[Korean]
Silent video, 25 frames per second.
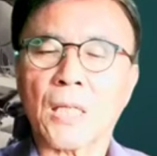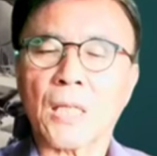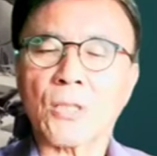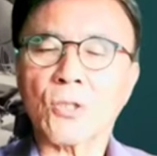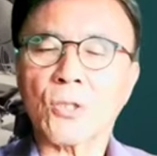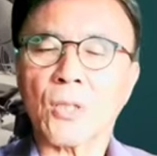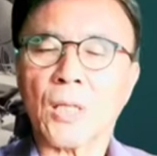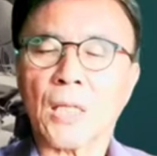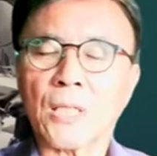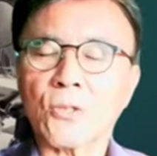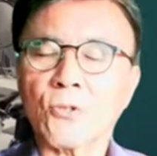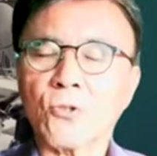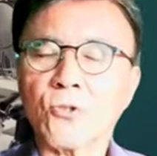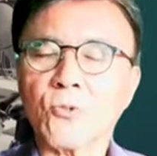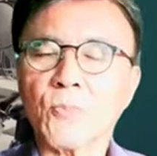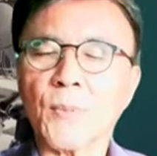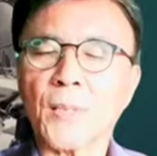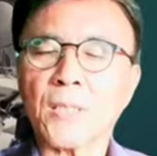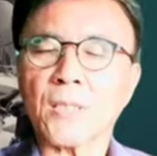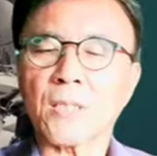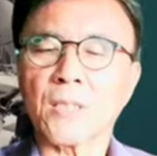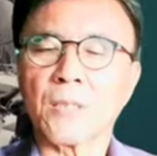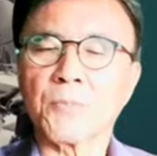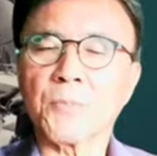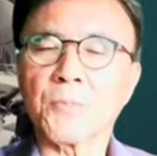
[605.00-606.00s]
않을, 할
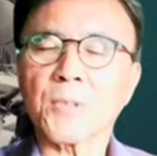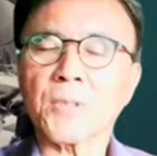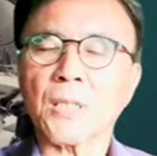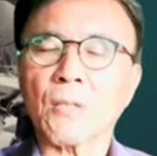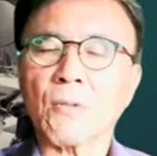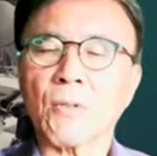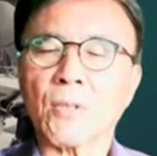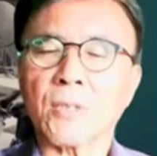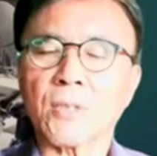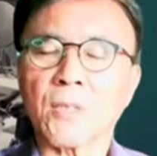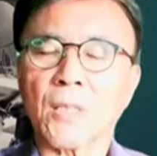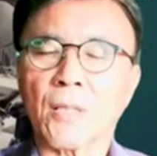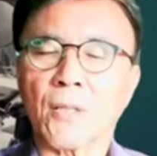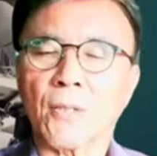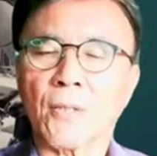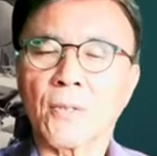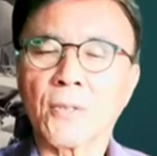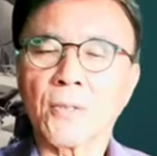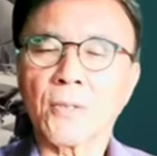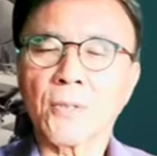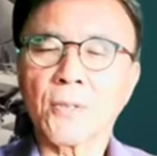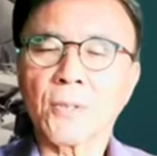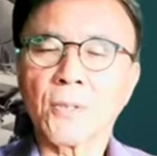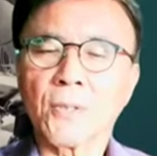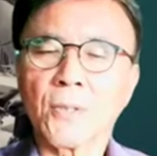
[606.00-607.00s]
수밖에 없는 상황인데요.
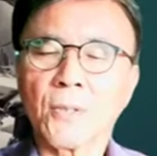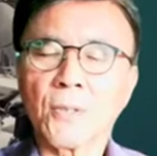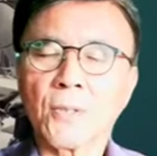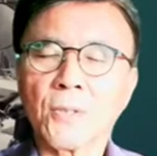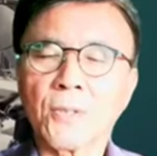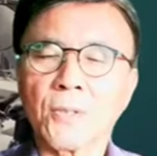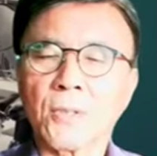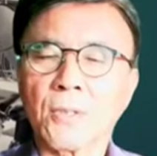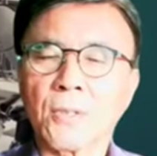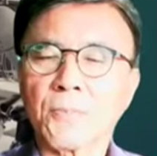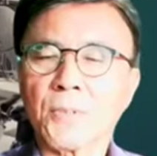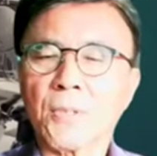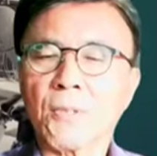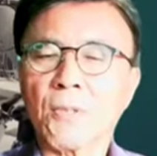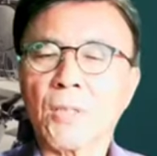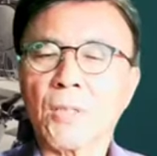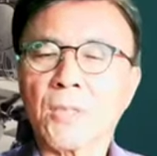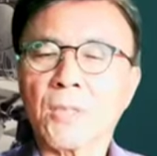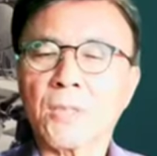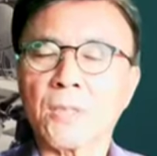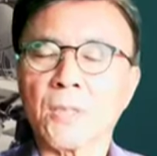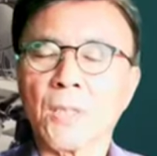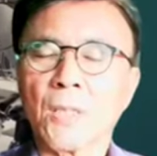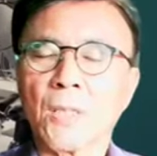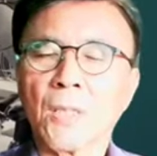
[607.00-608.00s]
지금
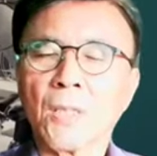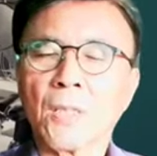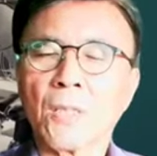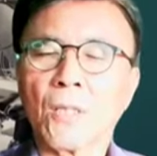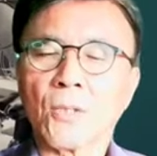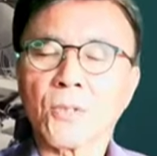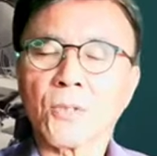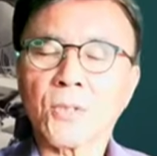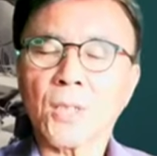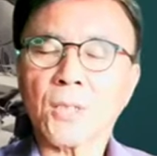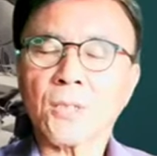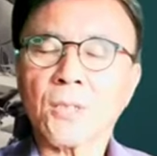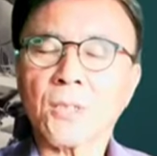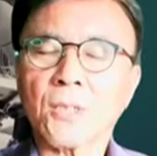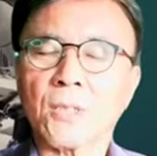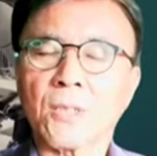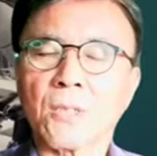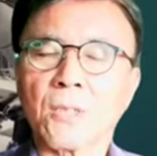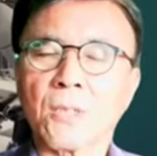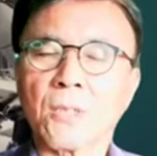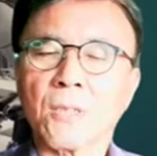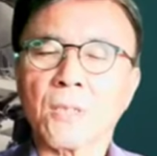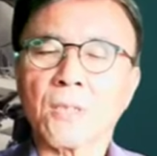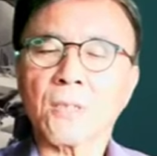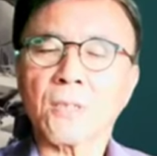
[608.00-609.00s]
상황은 어쨌든
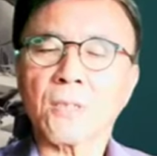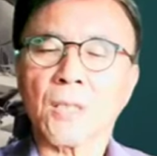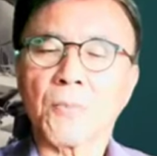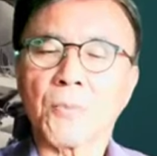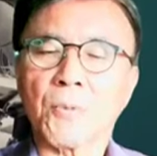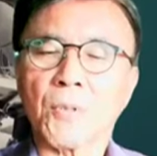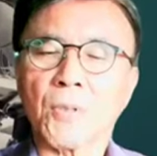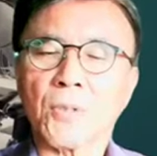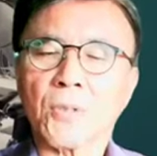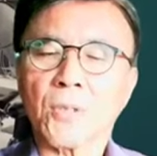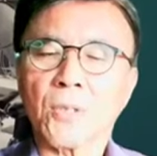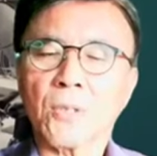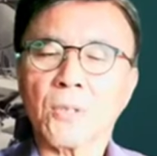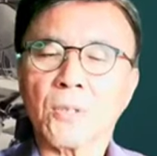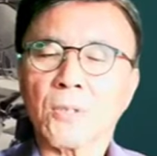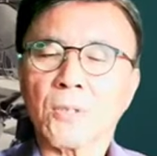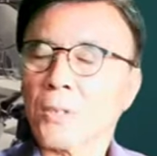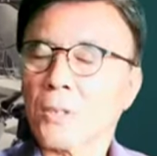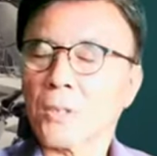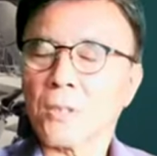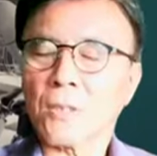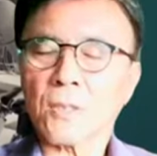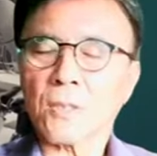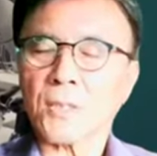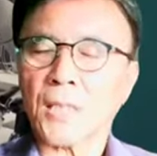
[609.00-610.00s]
그런 것을 더불어서
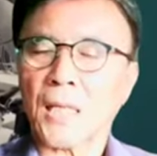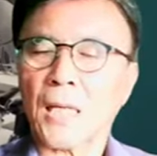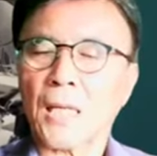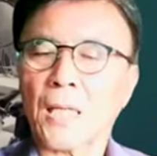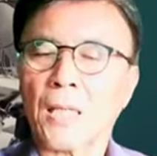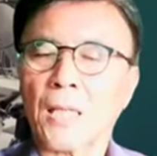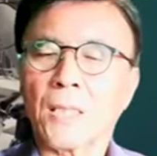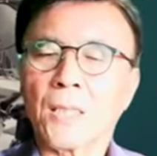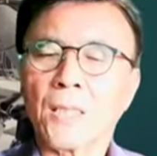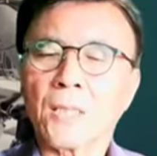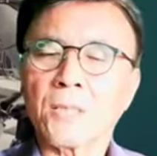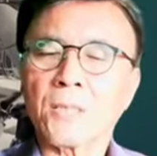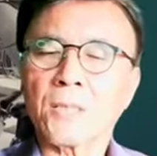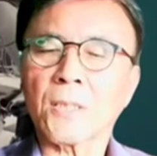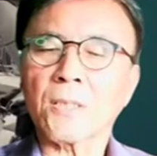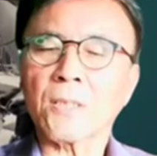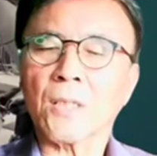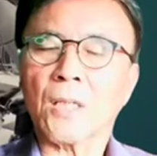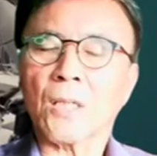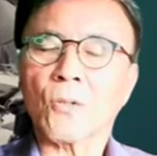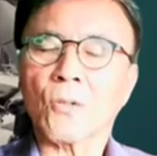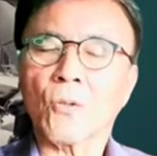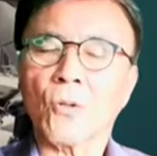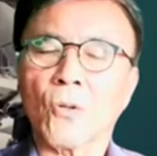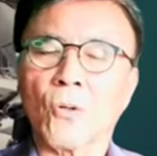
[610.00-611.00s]
그런 것다
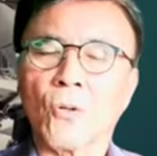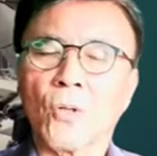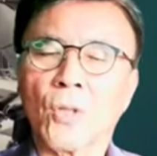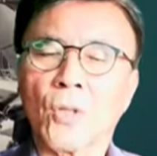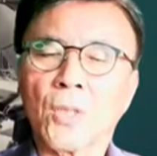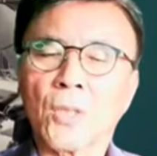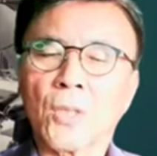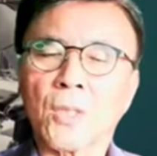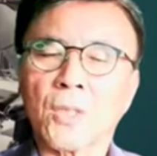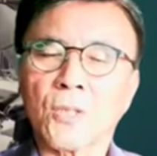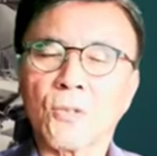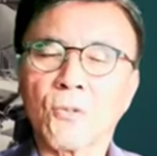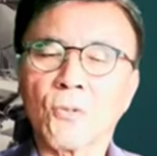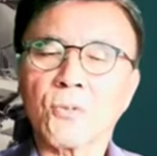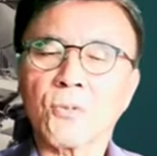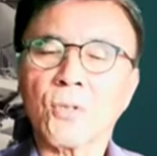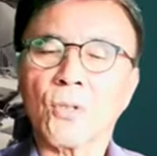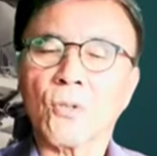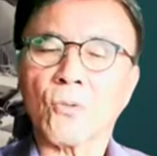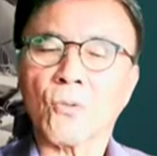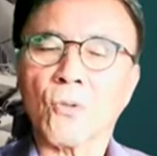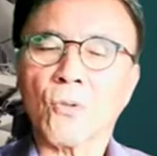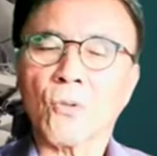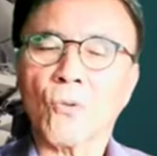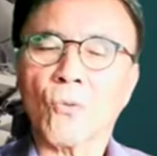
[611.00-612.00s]
채취하고
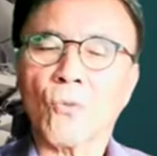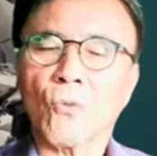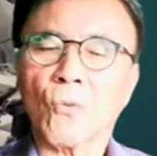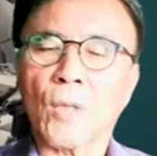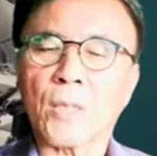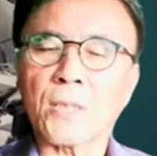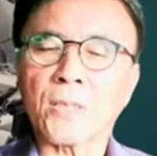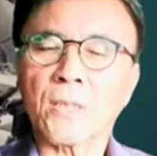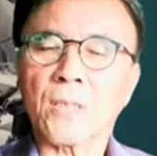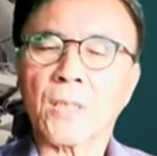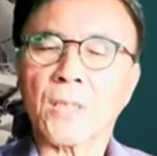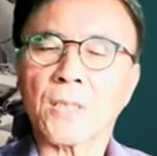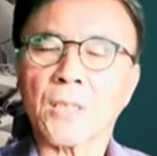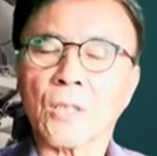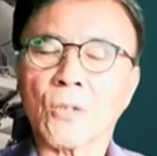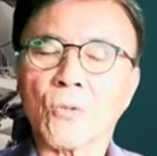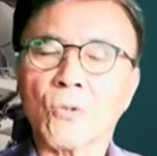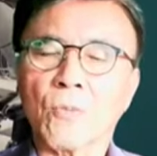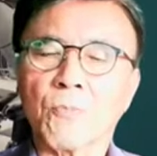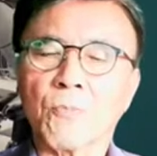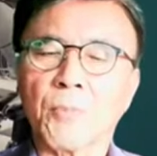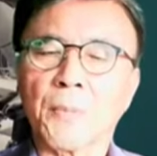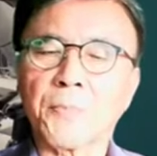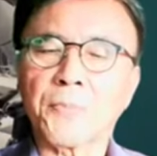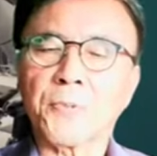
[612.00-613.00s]
기술적으로 안전하지
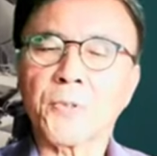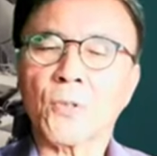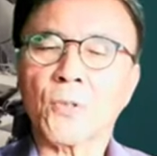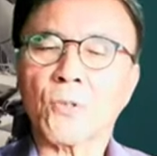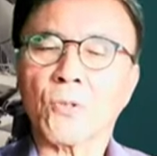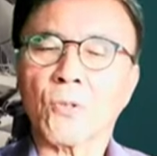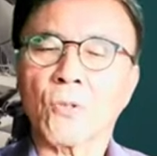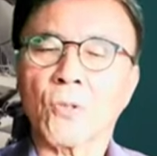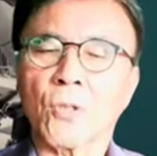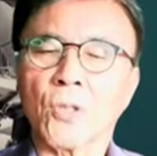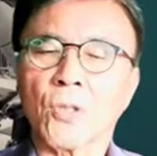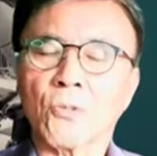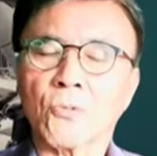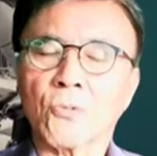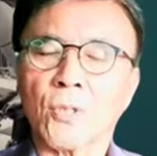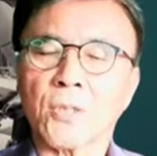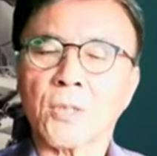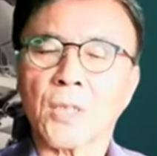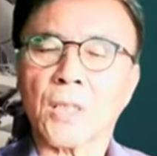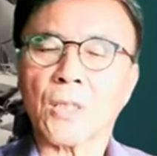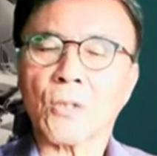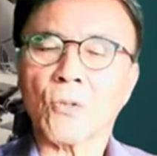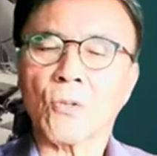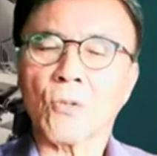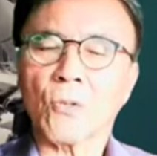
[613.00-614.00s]
않고 법적으로
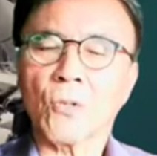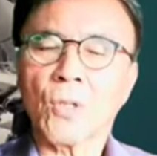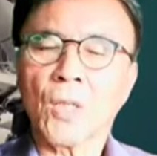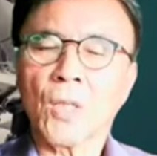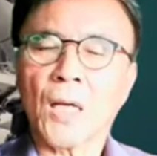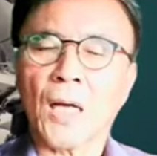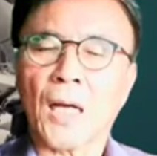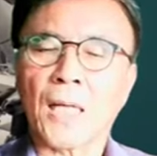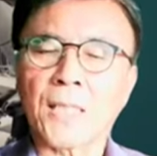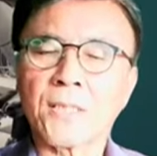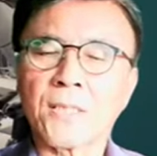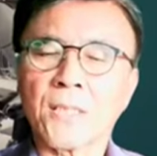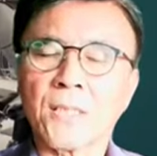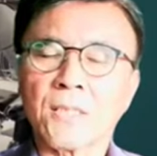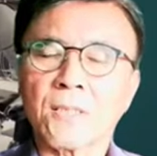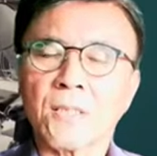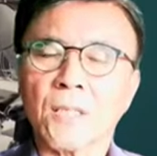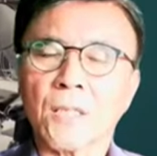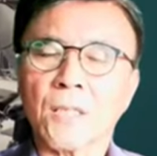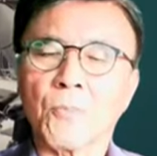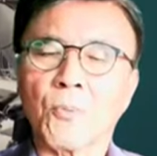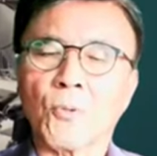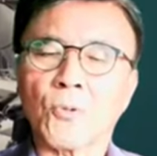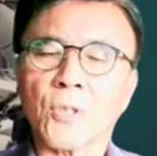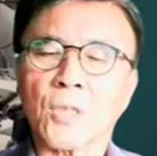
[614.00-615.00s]
허용되지 않고
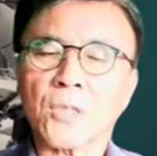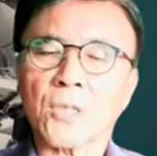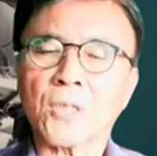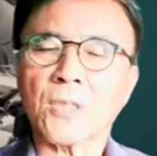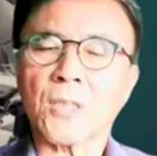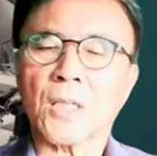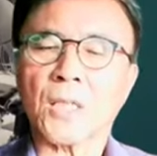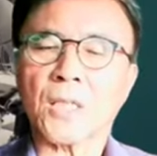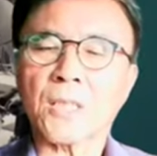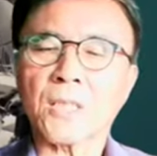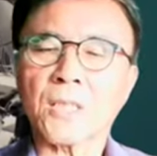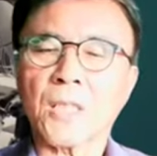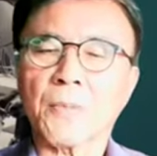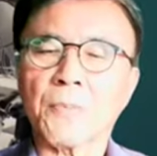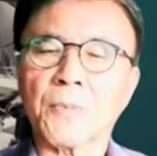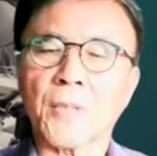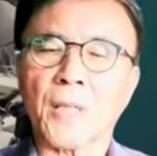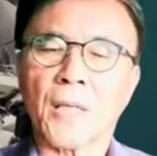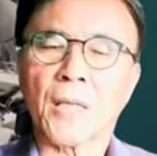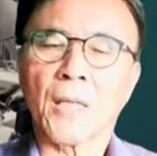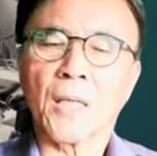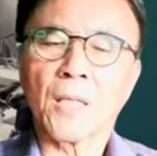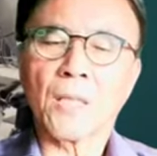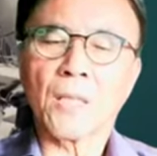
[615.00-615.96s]
안전성이 보장되지 않기 때문에